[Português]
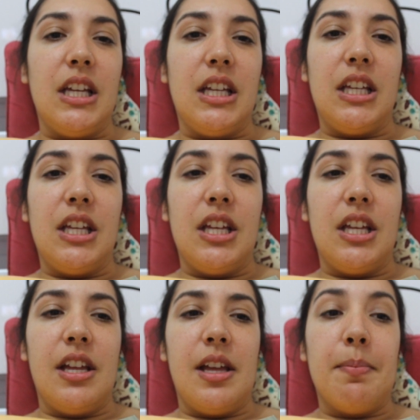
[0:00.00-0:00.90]

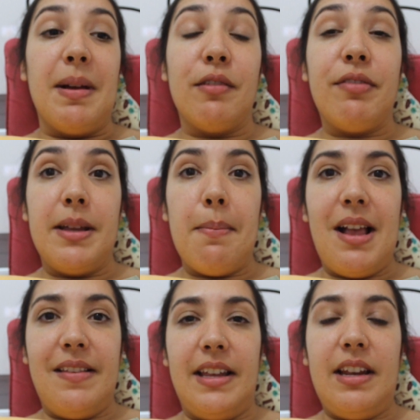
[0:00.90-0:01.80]
E mas eu faria
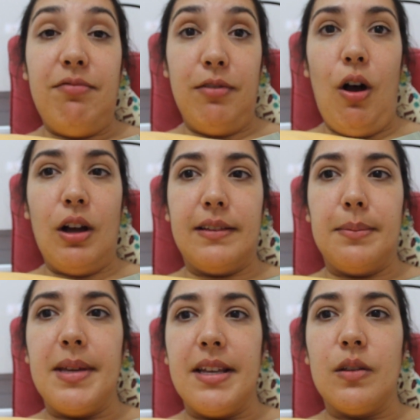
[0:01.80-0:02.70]
mais era vlogs
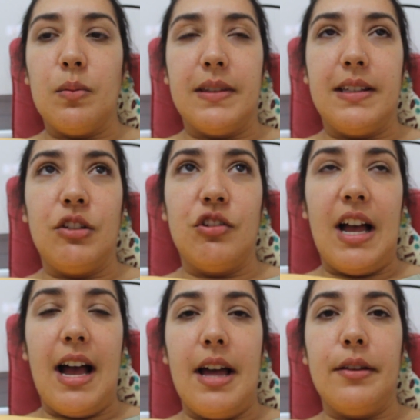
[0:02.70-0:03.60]
mesmo assim
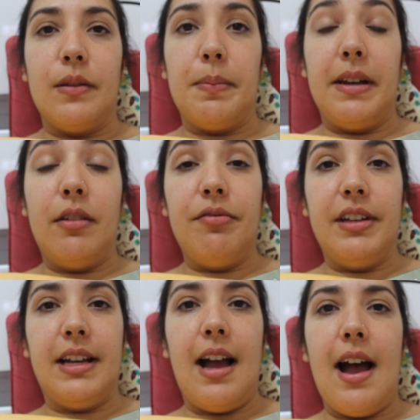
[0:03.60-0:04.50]
diários para não
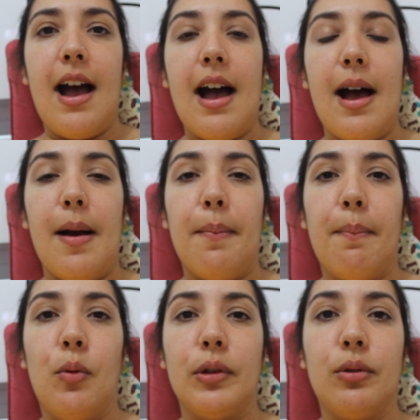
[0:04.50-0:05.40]
ficar
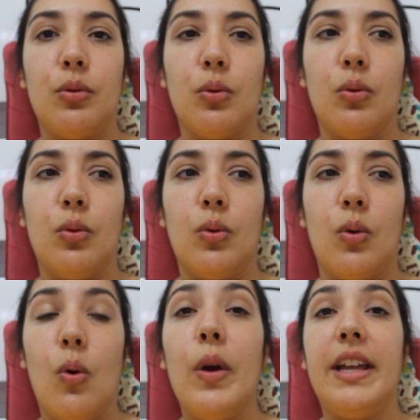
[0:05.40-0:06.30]
muito
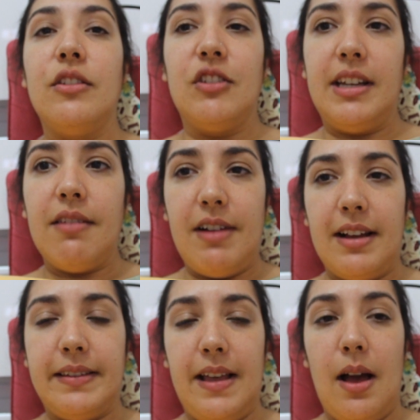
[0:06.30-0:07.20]
ruim de
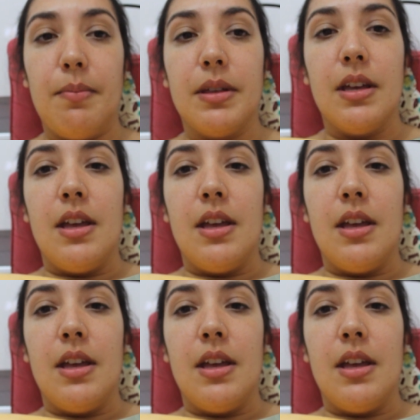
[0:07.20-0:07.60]
gravar, sabe?